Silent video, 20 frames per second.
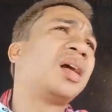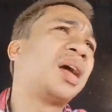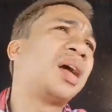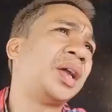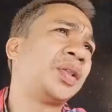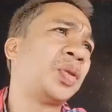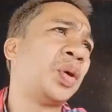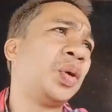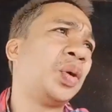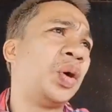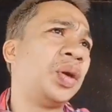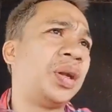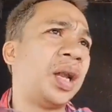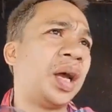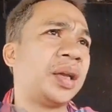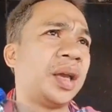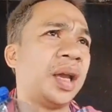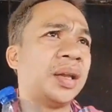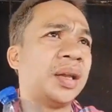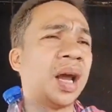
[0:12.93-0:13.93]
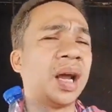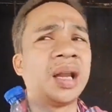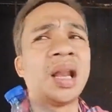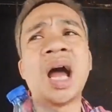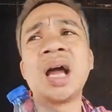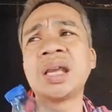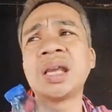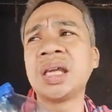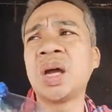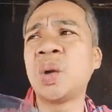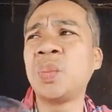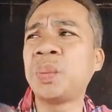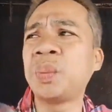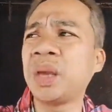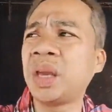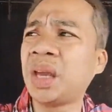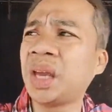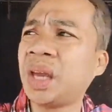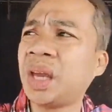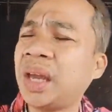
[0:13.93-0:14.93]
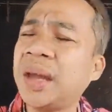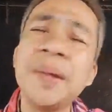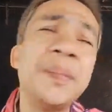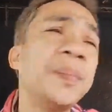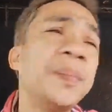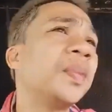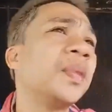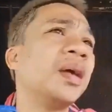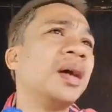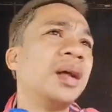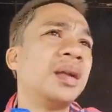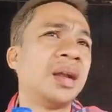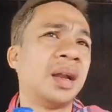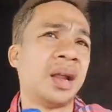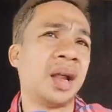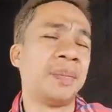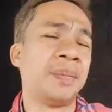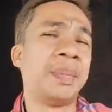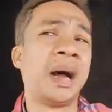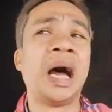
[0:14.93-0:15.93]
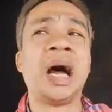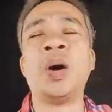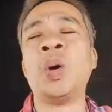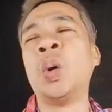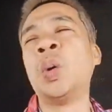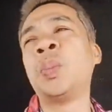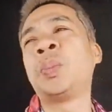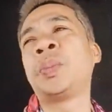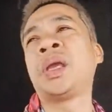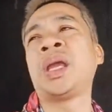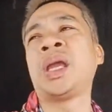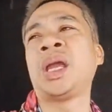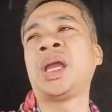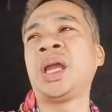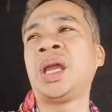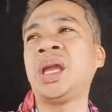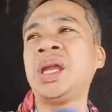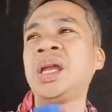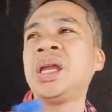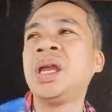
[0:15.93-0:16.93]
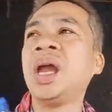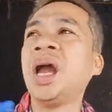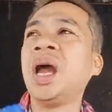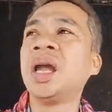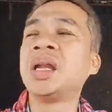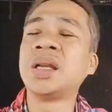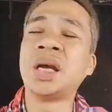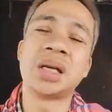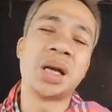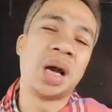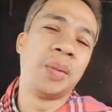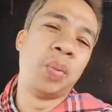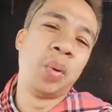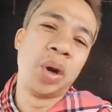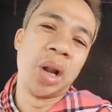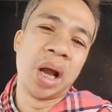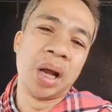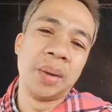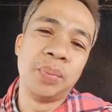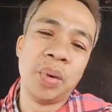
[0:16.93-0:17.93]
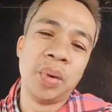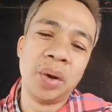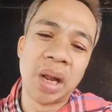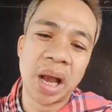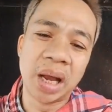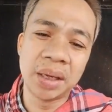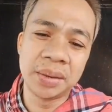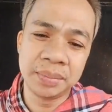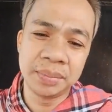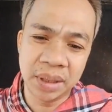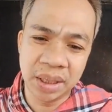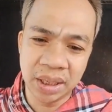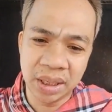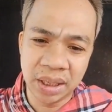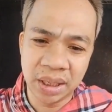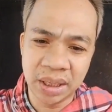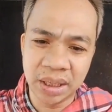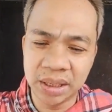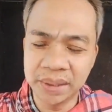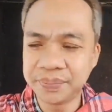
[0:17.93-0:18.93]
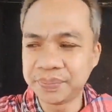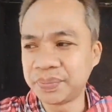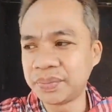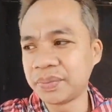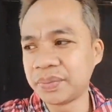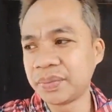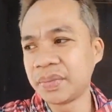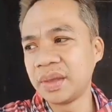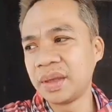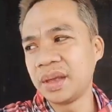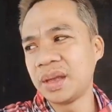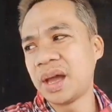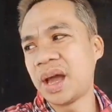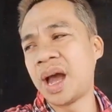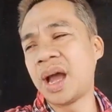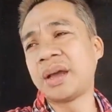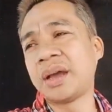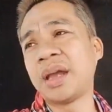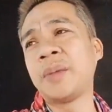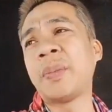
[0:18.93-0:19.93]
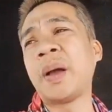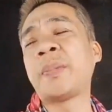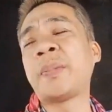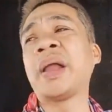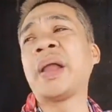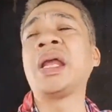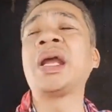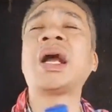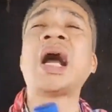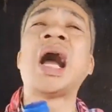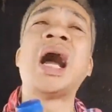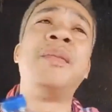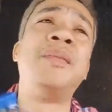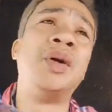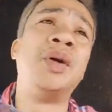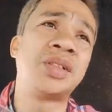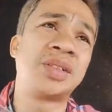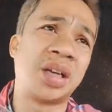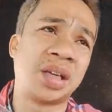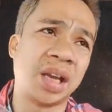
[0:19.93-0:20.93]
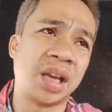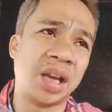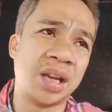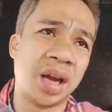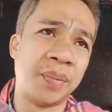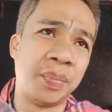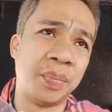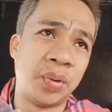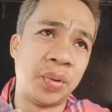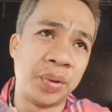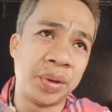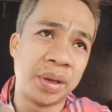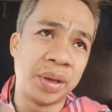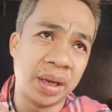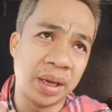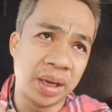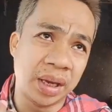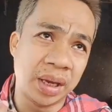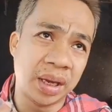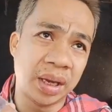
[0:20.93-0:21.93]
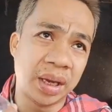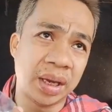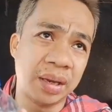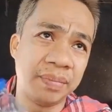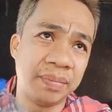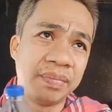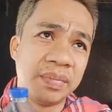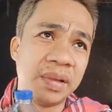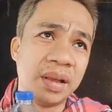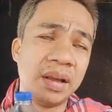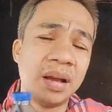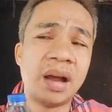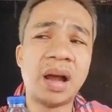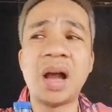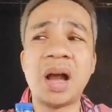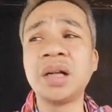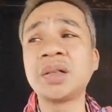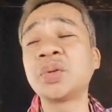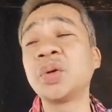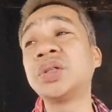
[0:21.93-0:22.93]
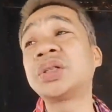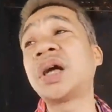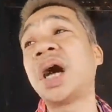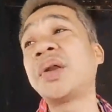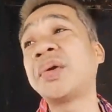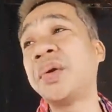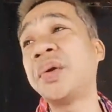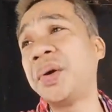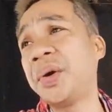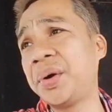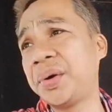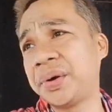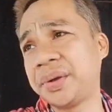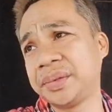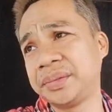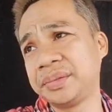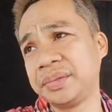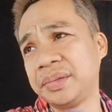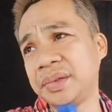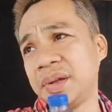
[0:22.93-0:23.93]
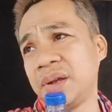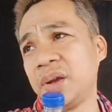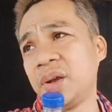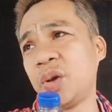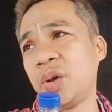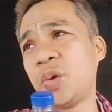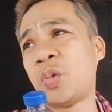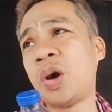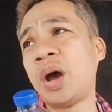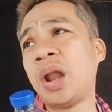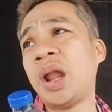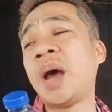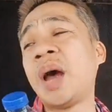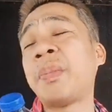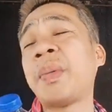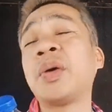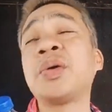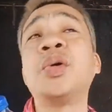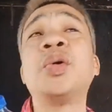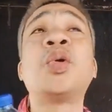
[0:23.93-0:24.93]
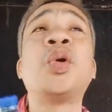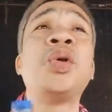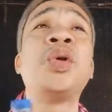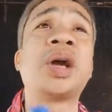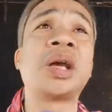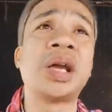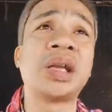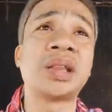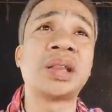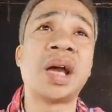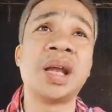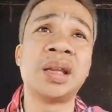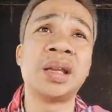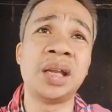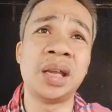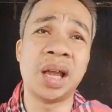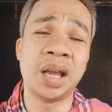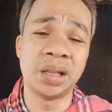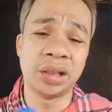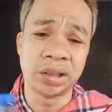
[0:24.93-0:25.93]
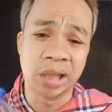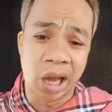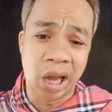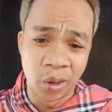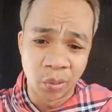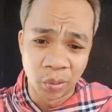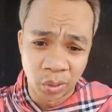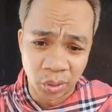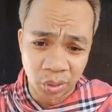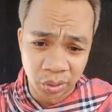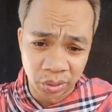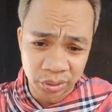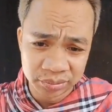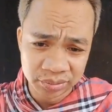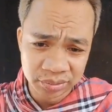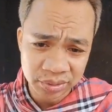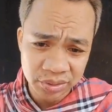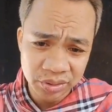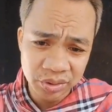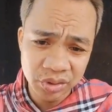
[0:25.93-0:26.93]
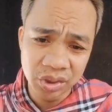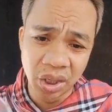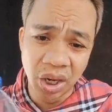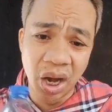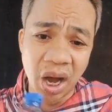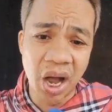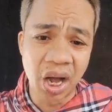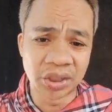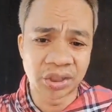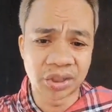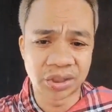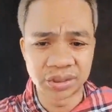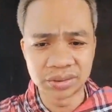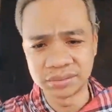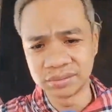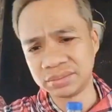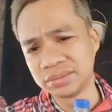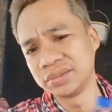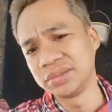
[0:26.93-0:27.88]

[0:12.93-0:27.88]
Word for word: Kay tungod lagi ng langyaw mi, nanarbaho mi, nagkabulag-bulag mi. Aging pagpaningkamot sa kinabuhi. Hangtod karon, wala pag ko nakita nila in tawon. Sos!